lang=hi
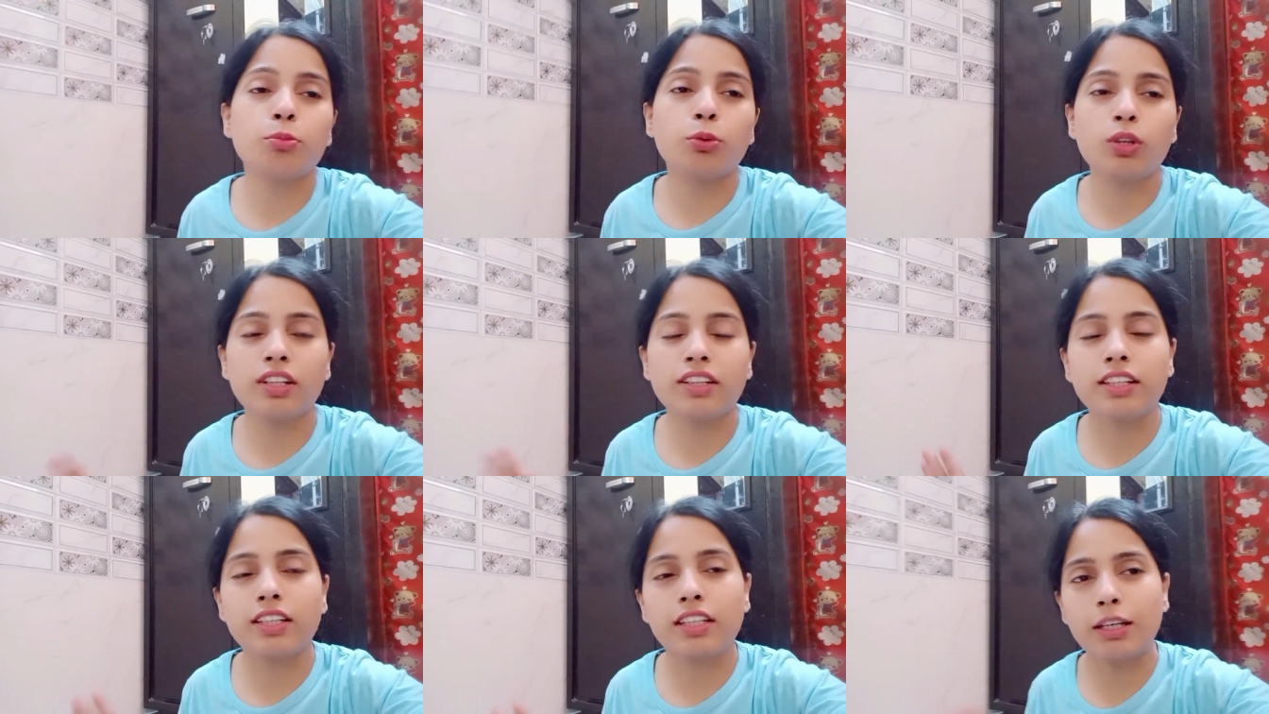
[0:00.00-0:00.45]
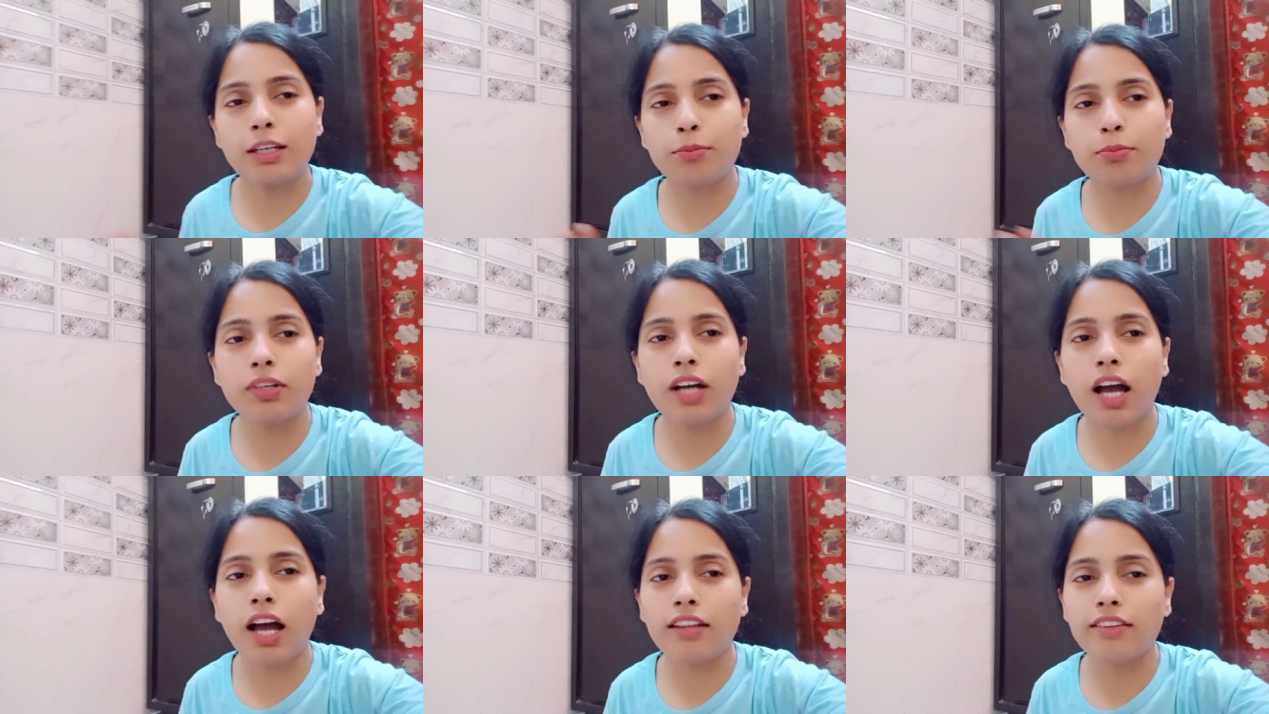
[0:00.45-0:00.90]
बोले थे कि
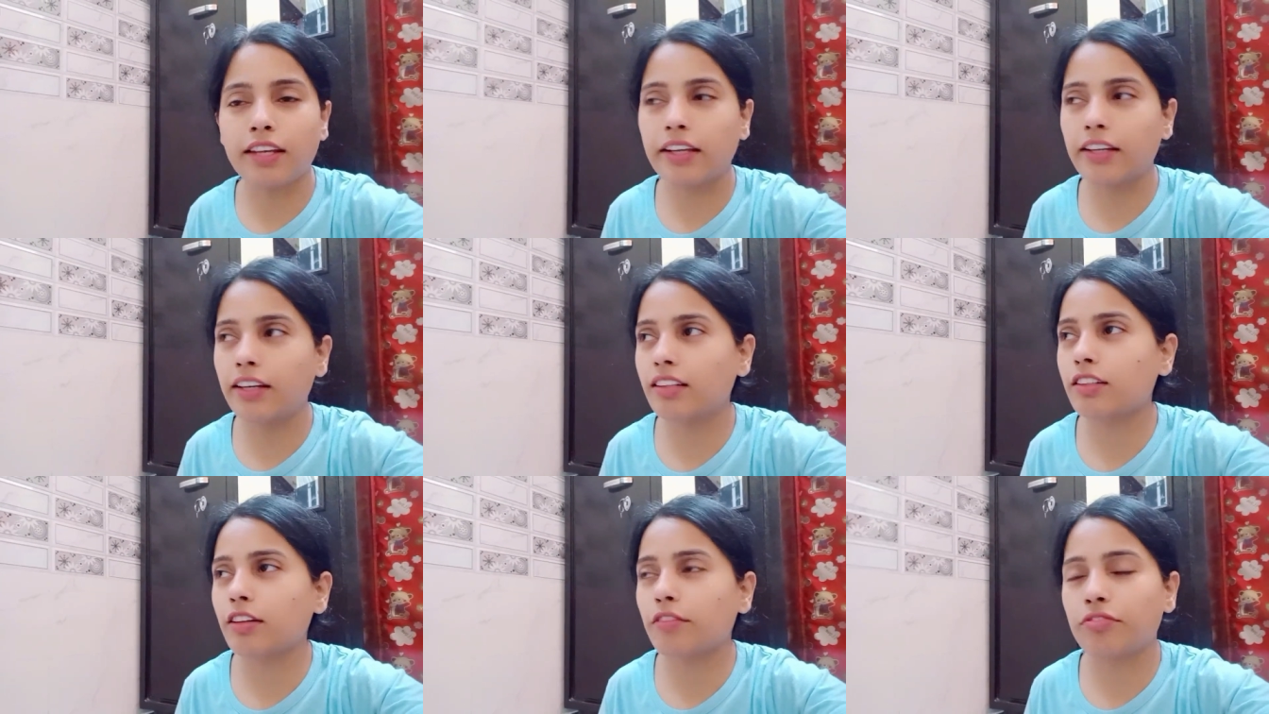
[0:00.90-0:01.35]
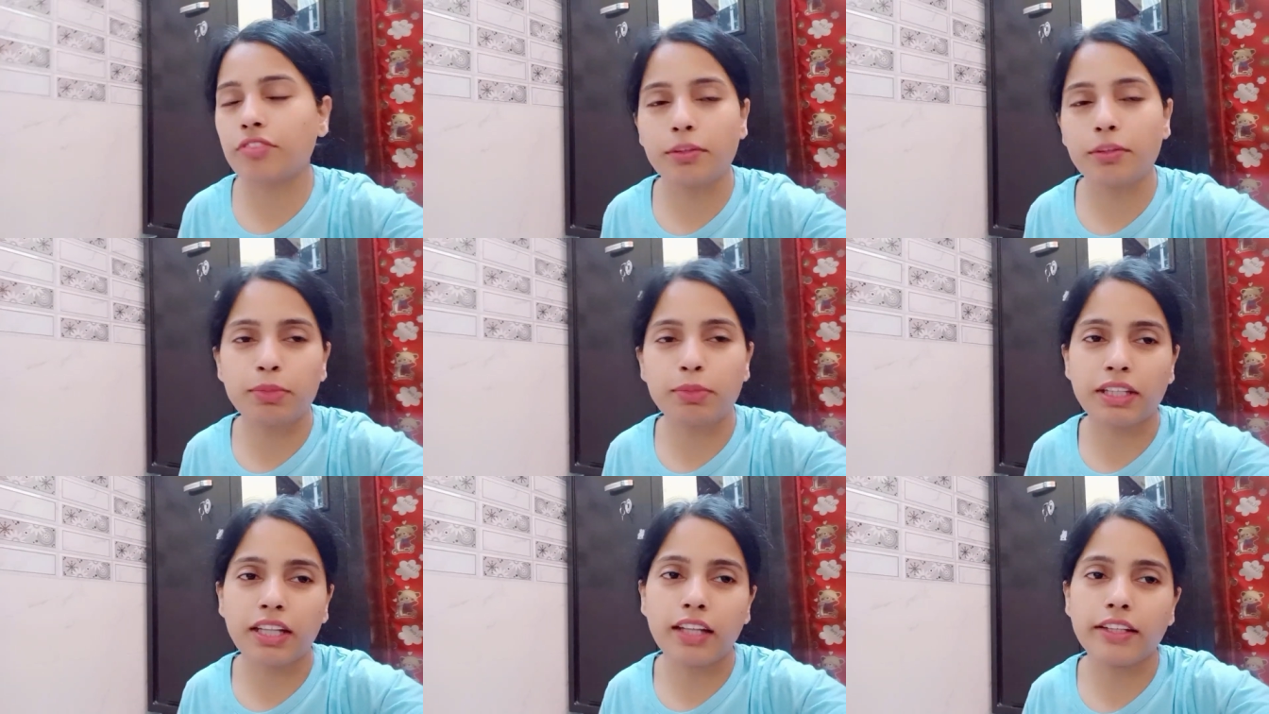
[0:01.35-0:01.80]
अब आ जाएगा तब फिर
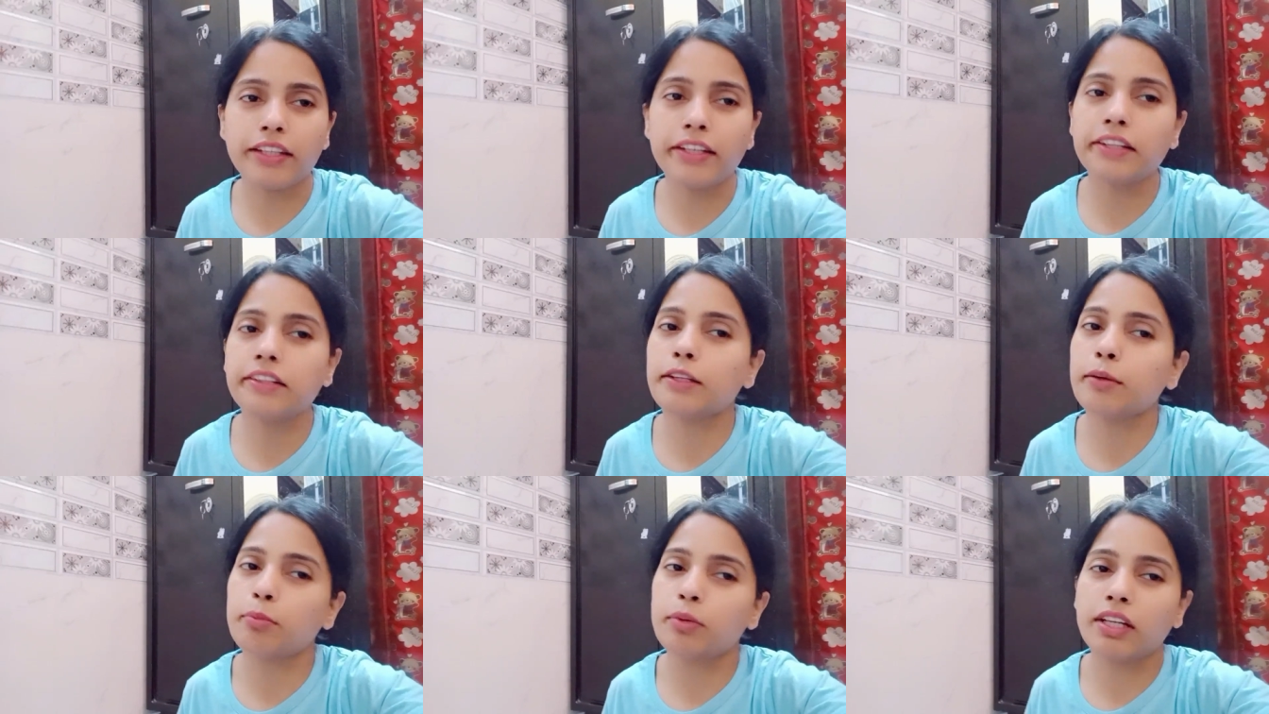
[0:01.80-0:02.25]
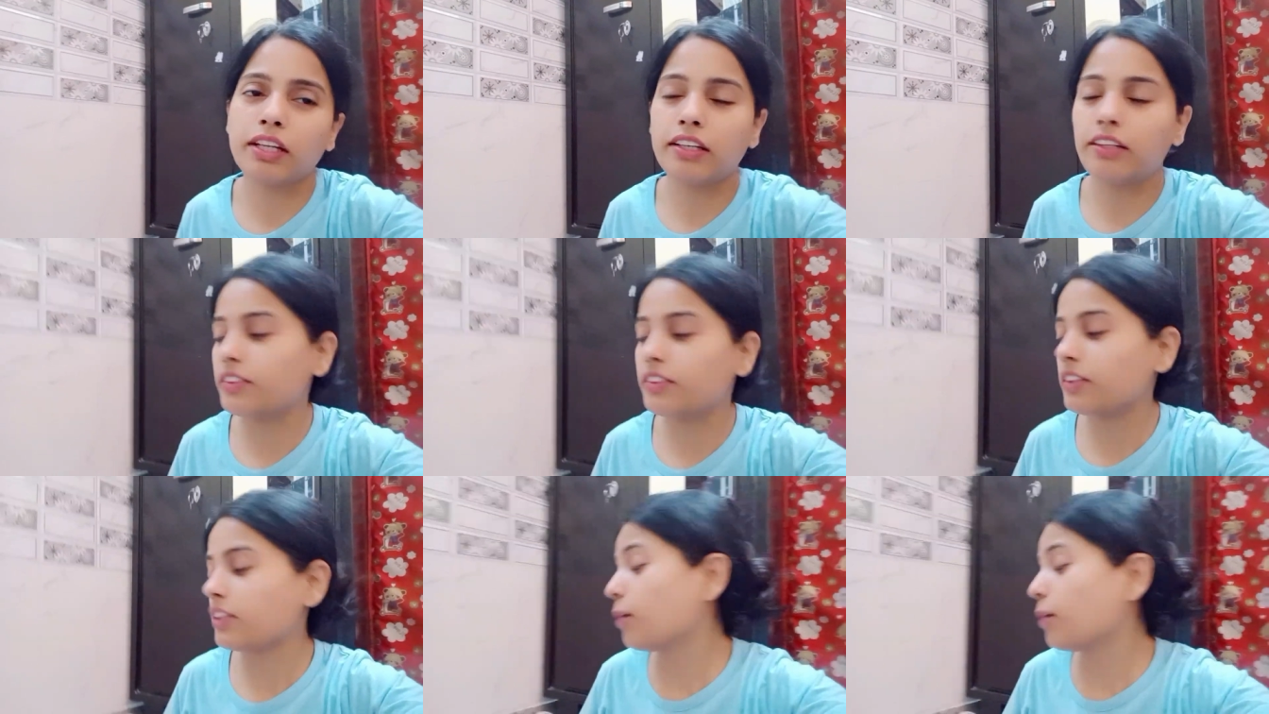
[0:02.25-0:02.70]
हम बता देंगे तब ले
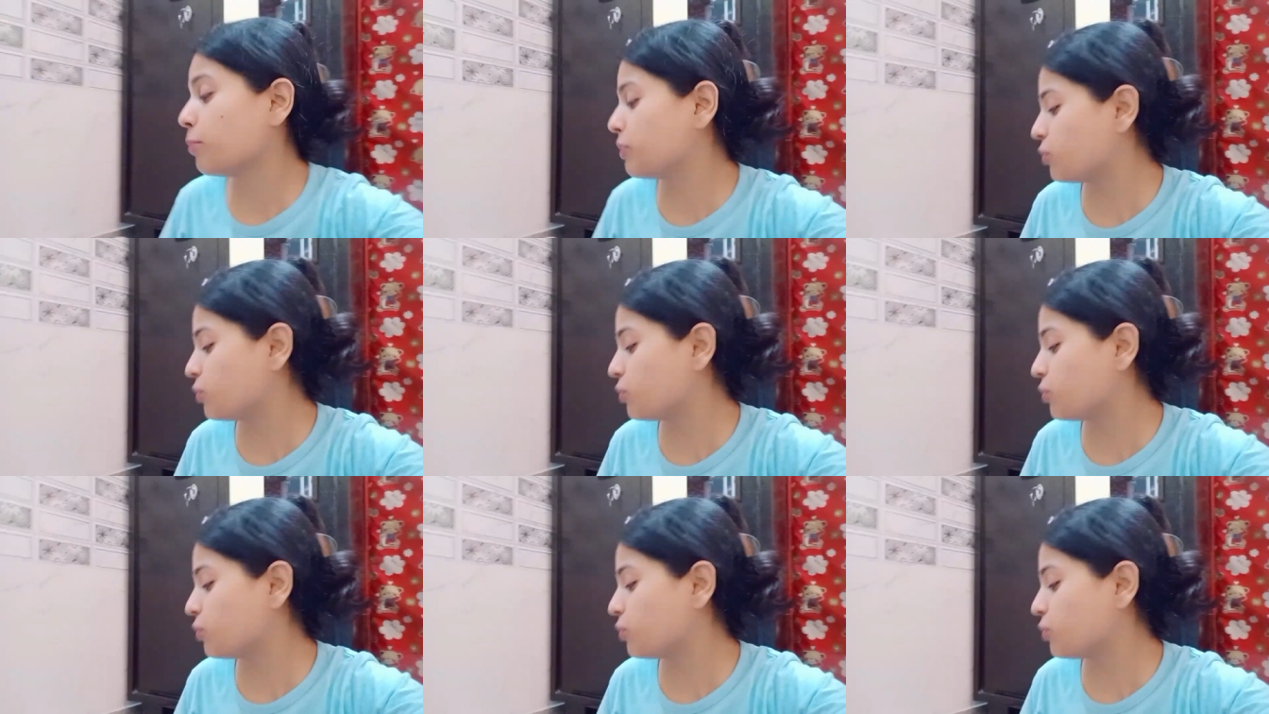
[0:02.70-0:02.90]
लीजिएगा